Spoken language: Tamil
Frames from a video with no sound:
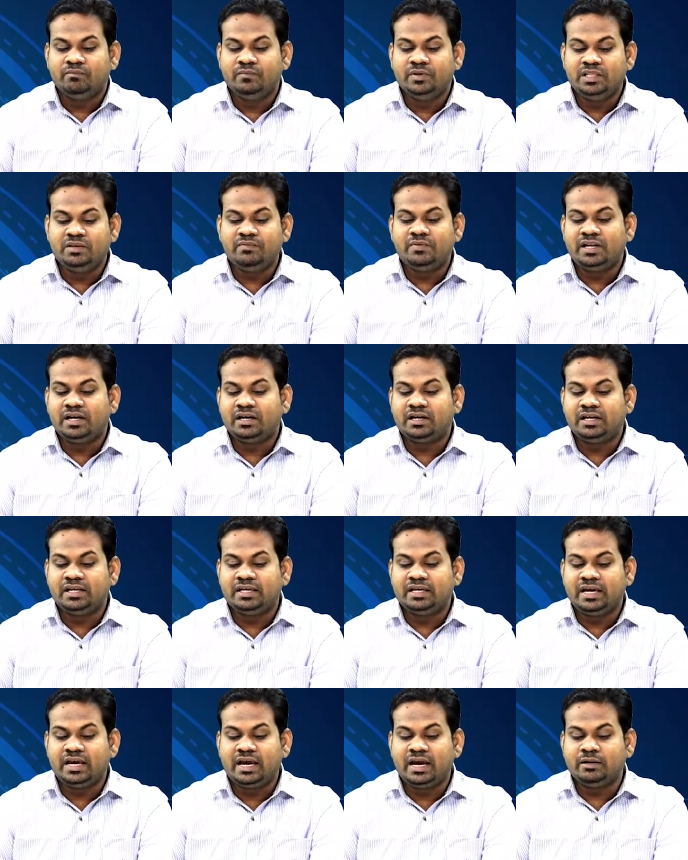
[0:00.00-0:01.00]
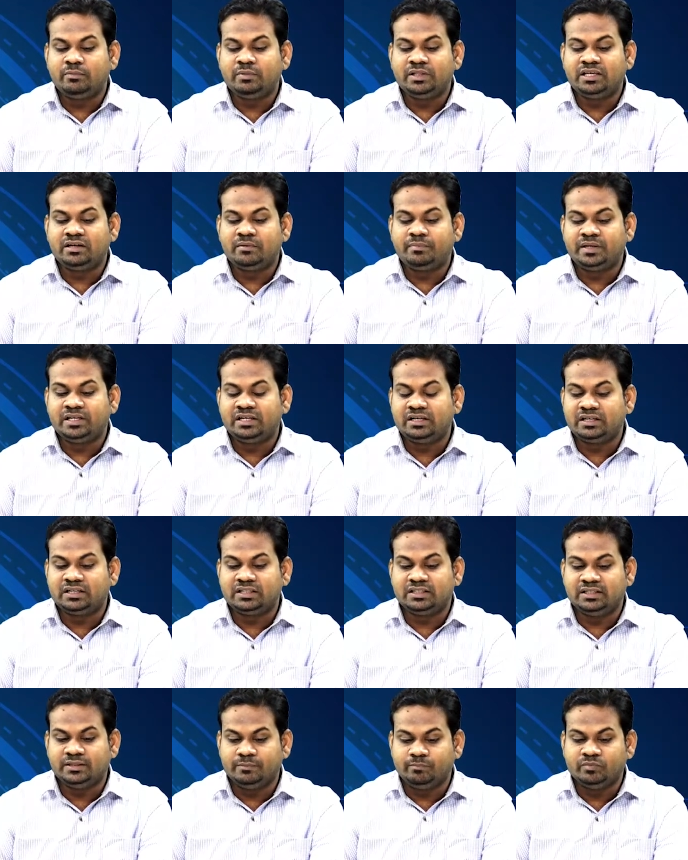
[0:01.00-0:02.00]
விதிவிலக்களிக்க
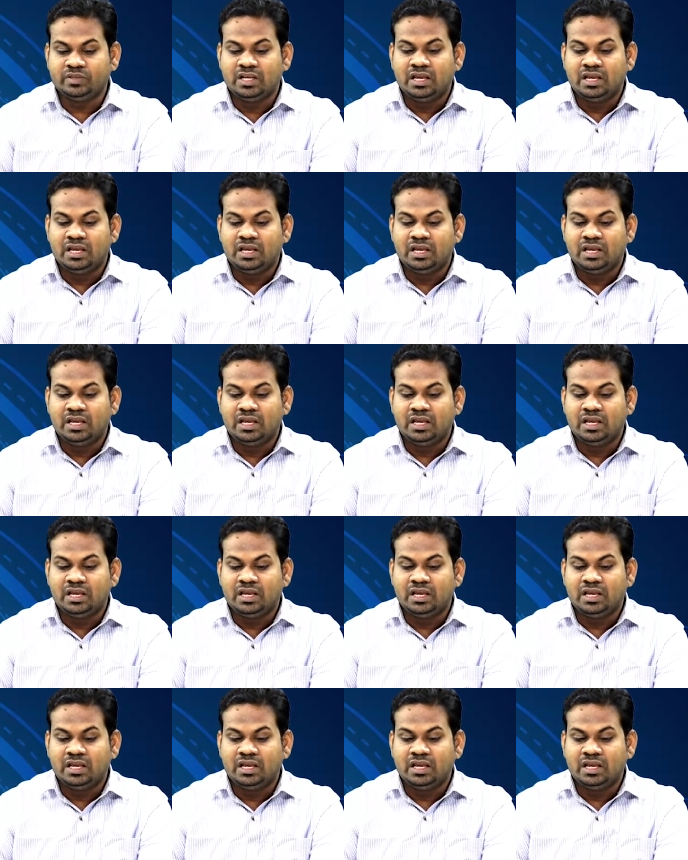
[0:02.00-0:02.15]
அனுமதிக்கப்படுகின்றது